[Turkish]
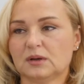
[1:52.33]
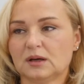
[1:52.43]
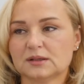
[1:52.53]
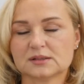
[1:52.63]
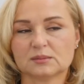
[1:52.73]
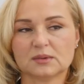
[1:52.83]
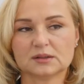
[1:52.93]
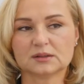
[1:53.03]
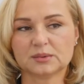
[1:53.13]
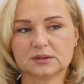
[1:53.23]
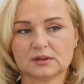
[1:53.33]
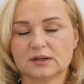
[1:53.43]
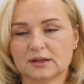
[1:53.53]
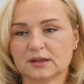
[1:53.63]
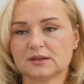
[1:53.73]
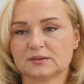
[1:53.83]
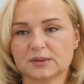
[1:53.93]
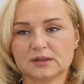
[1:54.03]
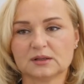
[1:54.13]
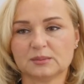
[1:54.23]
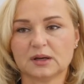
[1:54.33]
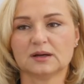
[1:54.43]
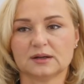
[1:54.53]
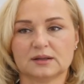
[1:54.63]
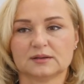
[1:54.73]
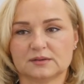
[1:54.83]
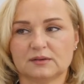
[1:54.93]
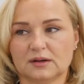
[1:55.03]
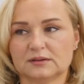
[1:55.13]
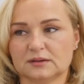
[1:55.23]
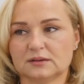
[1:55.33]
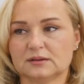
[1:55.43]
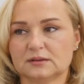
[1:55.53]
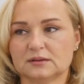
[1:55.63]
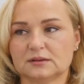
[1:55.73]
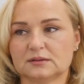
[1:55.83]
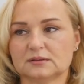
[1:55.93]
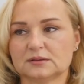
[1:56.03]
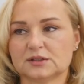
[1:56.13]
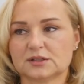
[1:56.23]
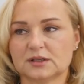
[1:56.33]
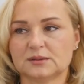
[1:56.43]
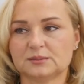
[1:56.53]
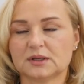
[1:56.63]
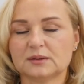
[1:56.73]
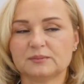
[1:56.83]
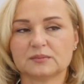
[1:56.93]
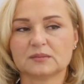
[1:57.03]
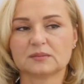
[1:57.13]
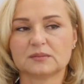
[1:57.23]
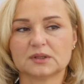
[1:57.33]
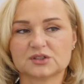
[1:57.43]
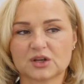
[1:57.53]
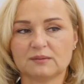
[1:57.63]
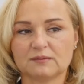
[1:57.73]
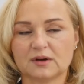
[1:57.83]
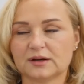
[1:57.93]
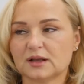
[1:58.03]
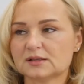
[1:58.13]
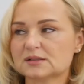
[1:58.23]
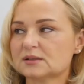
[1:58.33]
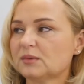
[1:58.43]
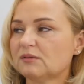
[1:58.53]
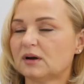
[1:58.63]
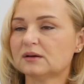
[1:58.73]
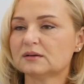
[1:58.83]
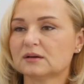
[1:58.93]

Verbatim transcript: aynı zamanda bir hareket, bir kırma hareketi var e, işlerimde. Bir cam var, yansıma var.